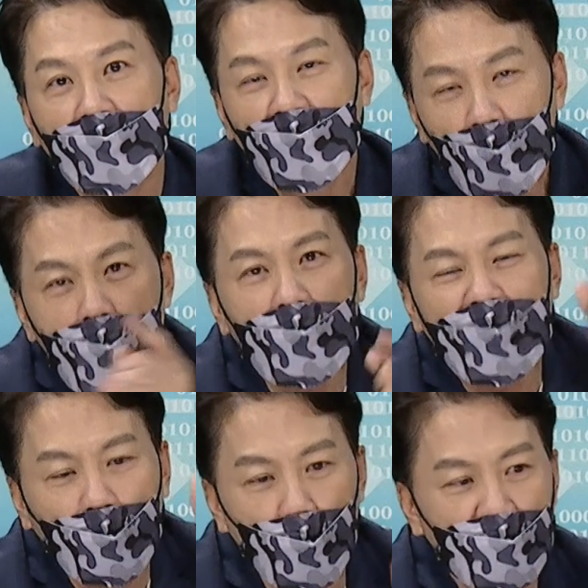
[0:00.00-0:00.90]
你如果
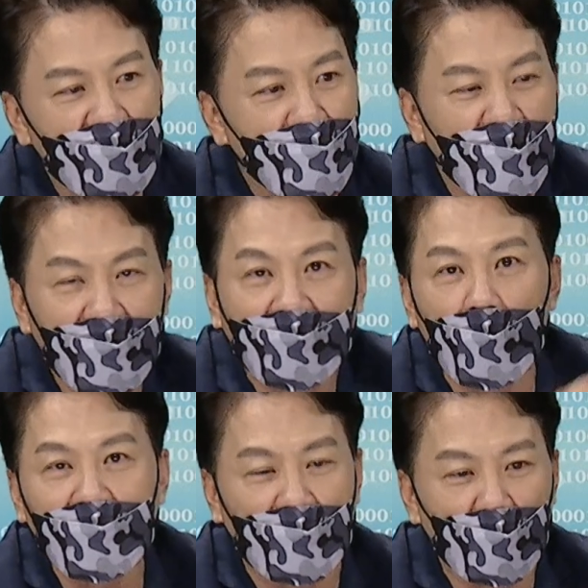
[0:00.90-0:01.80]
在股市里面，你
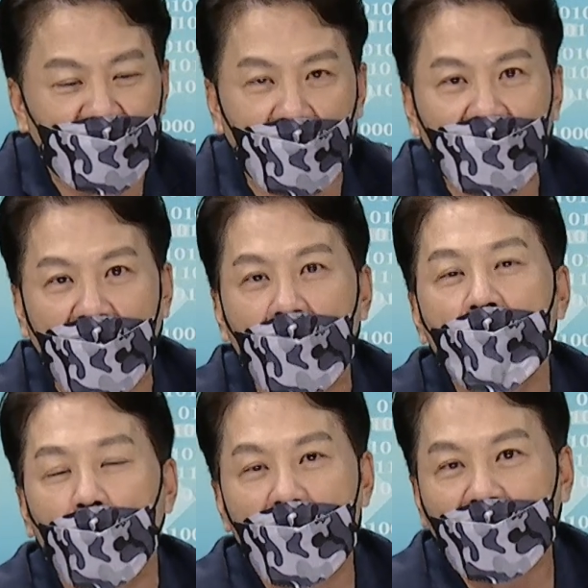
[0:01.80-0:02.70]
跟我讲说陈立豪，
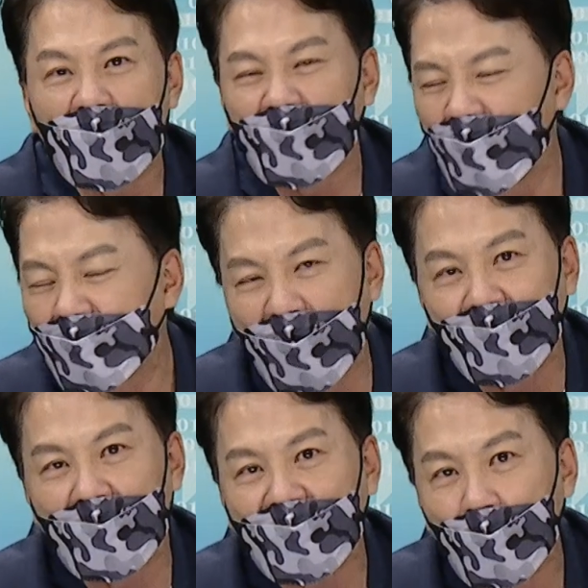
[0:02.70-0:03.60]
我要跟着你打
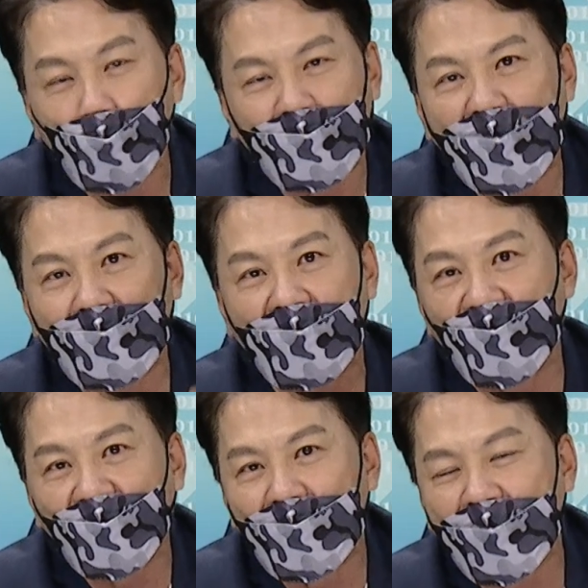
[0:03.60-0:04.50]
江山赚大
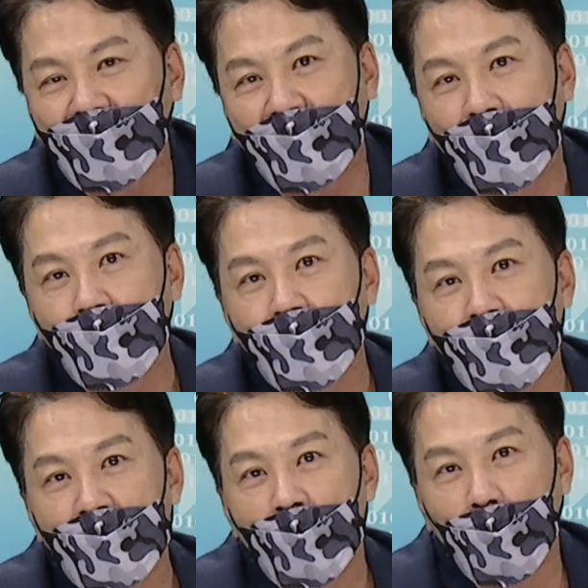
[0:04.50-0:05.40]
钱发大财，
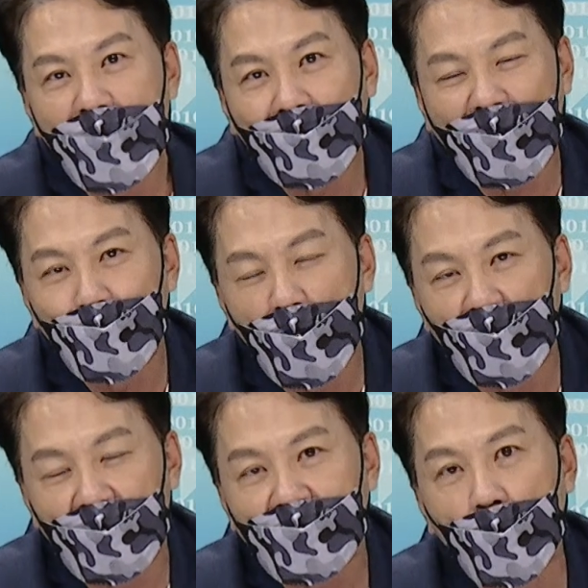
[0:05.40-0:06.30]
我要改变
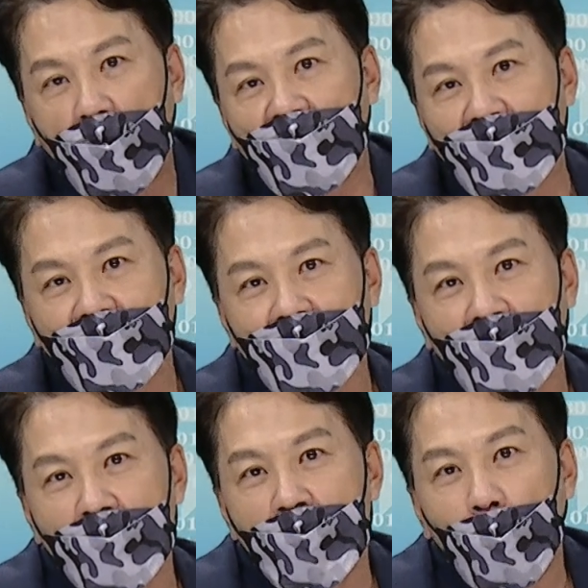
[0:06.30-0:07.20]
我的生活方式，
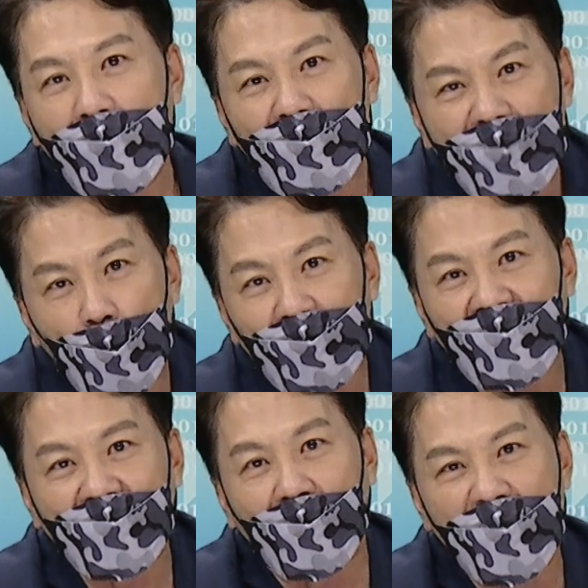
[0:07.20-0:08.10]
我要让我的
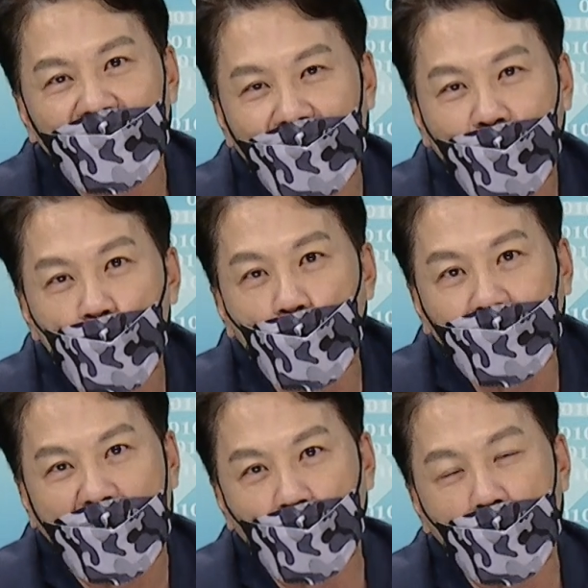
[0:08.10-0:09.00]
小孩子鼓
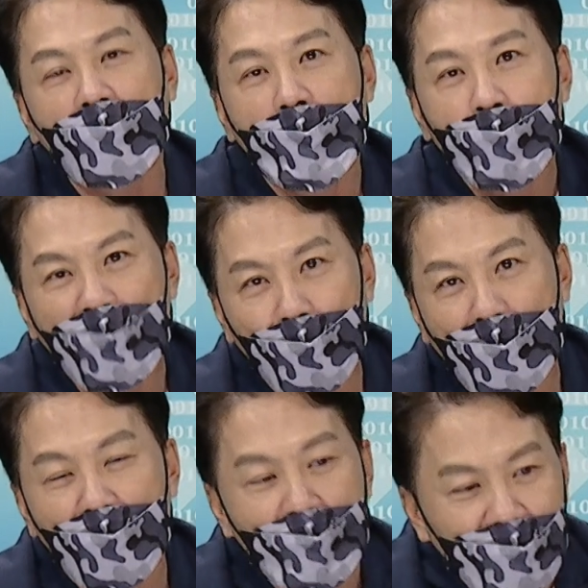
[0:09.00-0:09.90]
鼓掌说爸
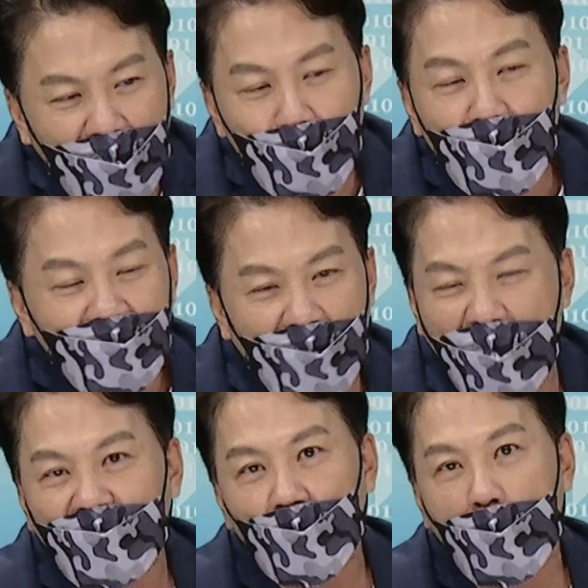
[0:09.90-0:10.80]
爸，让小
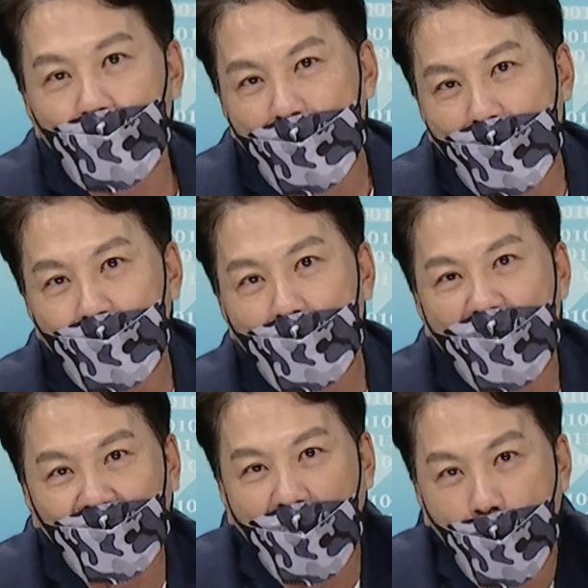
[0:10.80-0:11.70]
孩子说爸爸妈
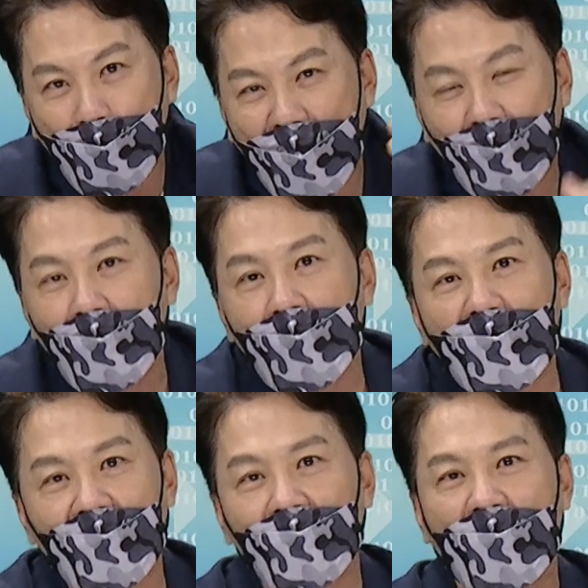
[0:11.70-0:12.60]
妈你好棒，
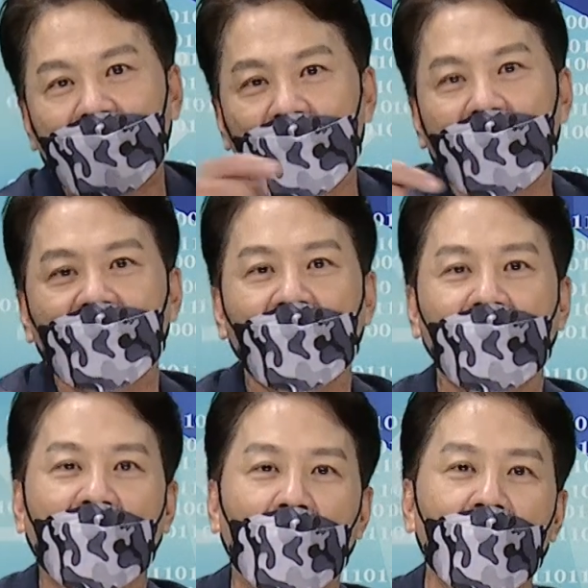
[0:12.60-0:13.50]
那你来参加陈
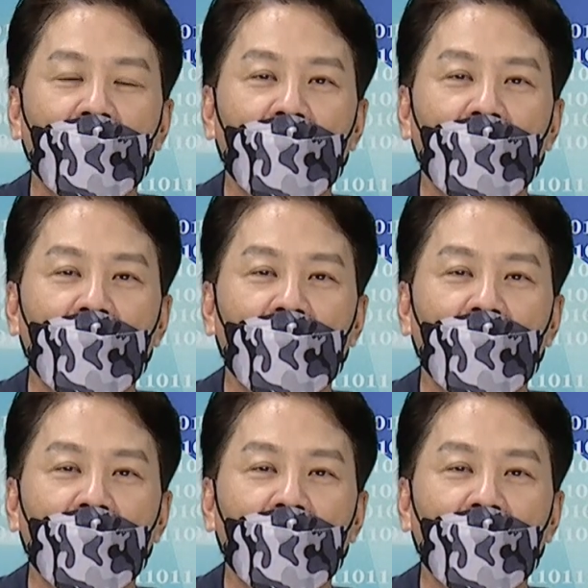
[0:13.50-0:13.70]
立豪，